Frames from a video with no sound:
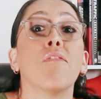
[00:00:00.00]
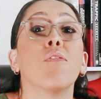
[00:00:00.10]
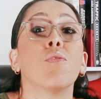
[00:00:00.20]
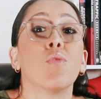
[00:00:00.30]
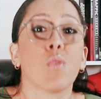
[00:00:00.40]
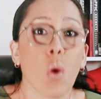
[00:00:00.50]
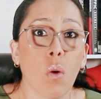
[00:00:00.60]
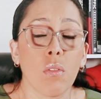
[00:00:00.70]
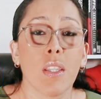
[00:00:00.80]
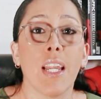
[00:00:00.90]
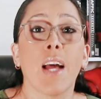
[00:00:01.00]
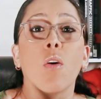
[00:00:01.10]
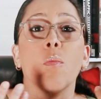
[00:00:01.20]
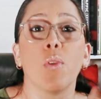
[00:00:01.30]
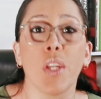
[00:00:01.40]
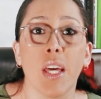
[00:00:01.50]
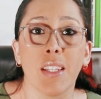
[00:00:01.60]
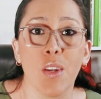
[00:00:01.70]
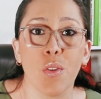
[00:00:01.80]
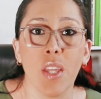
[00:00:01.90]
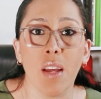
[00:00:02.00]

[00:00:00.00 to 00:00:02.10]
en función de la comunidad que yo